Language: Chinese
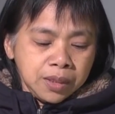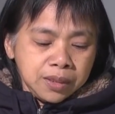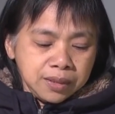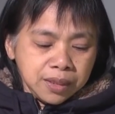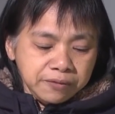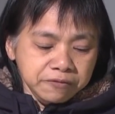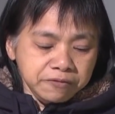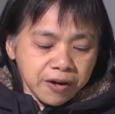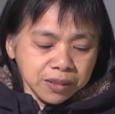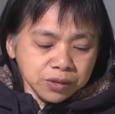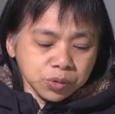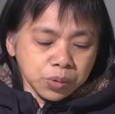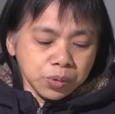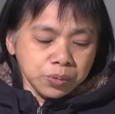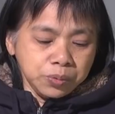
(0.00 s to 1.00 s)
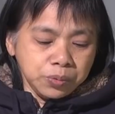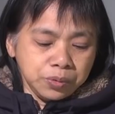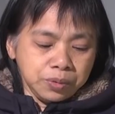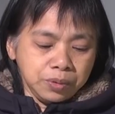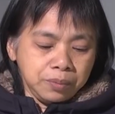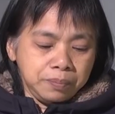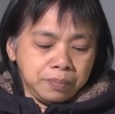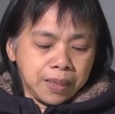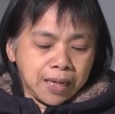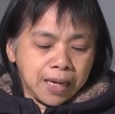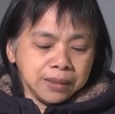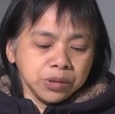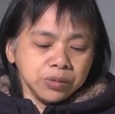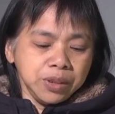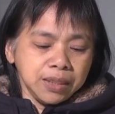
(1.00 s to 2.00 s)
人犯错误，本来
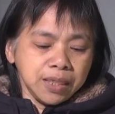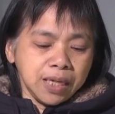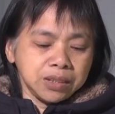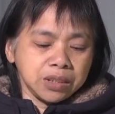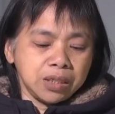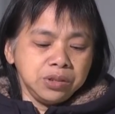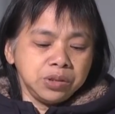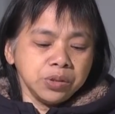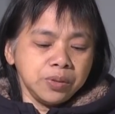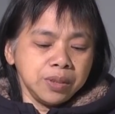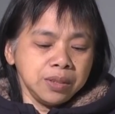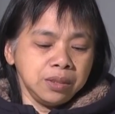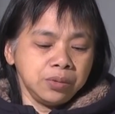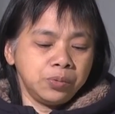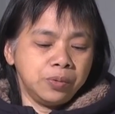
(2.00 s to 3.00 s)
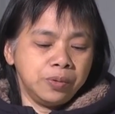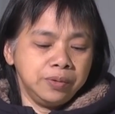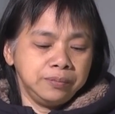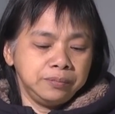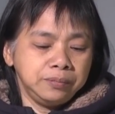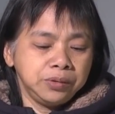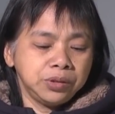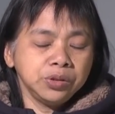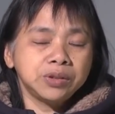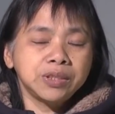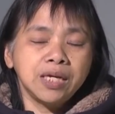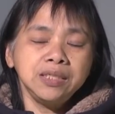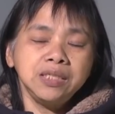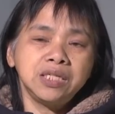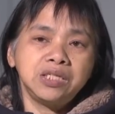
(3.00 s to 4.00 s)
就应该承受恶果。就
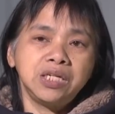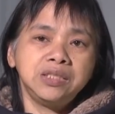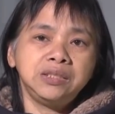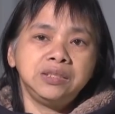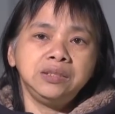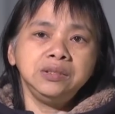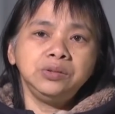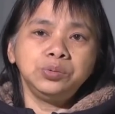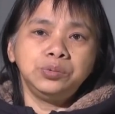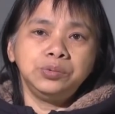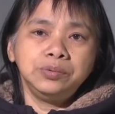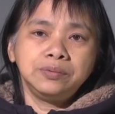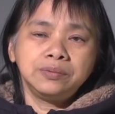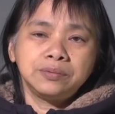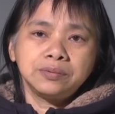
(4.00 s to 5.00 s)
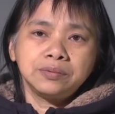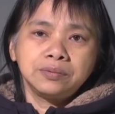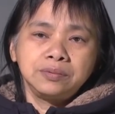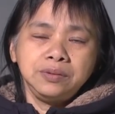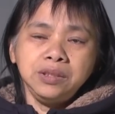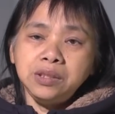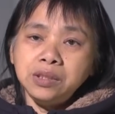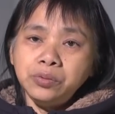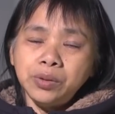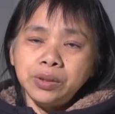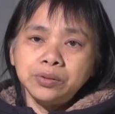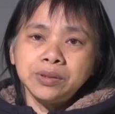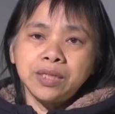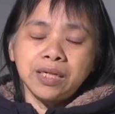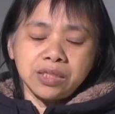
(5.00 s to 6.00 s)
像一个人吸毒，一定会
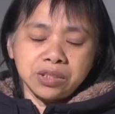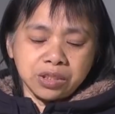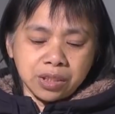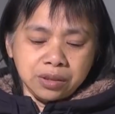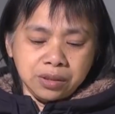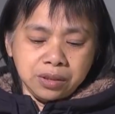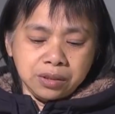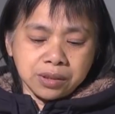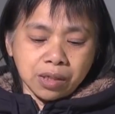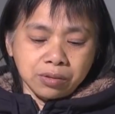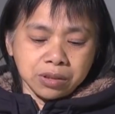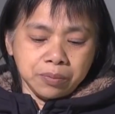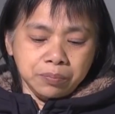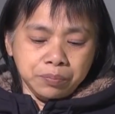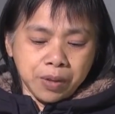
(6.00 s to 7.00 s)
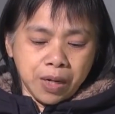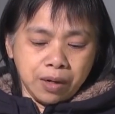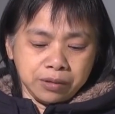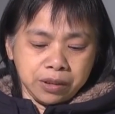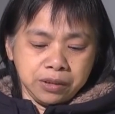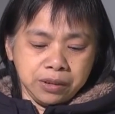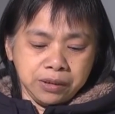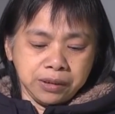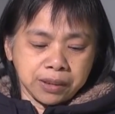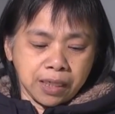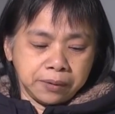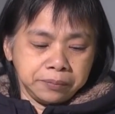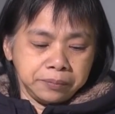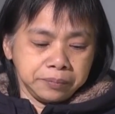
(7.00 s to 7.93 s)
对他的身体造成不好的影响。